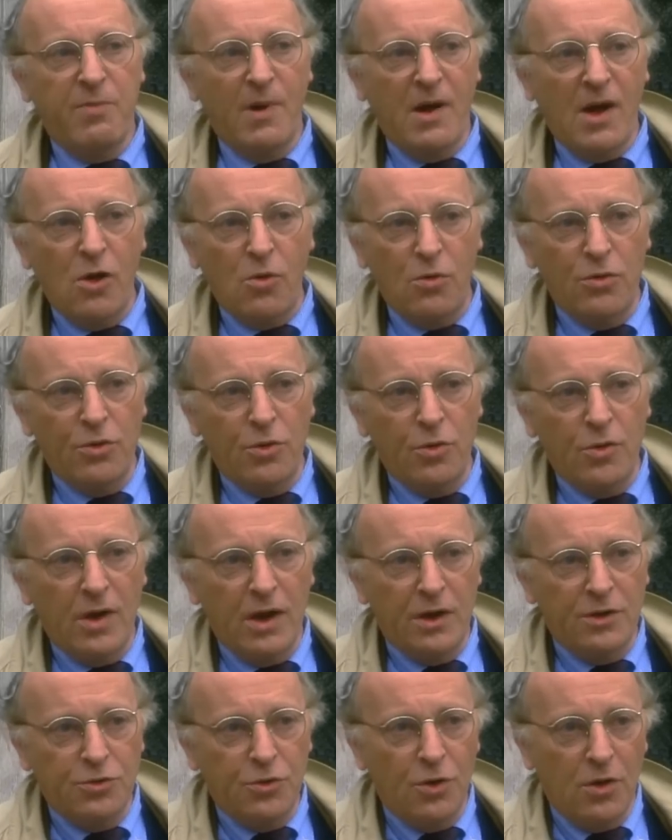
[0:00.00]
похоронную
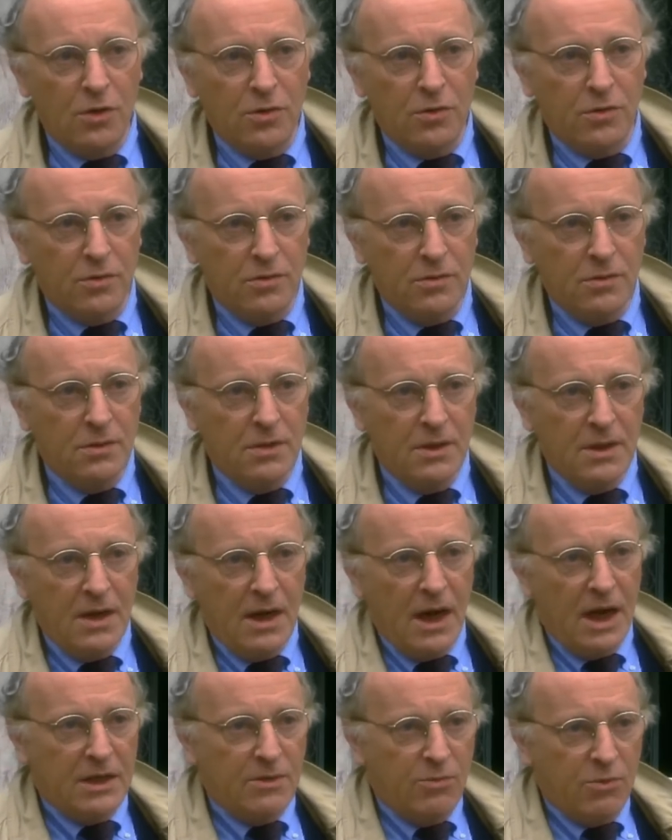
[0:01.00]
гондолу.
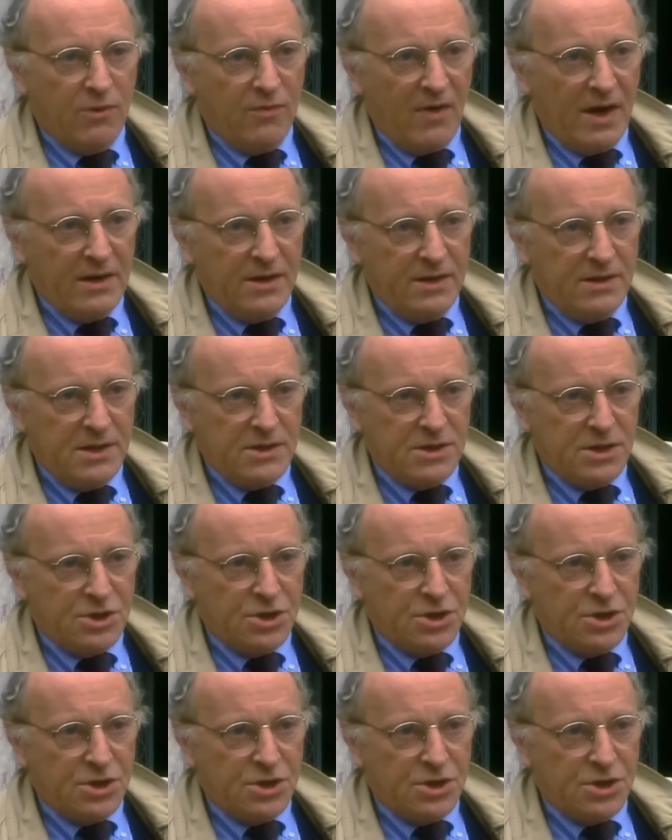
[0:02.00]
Это буквально 10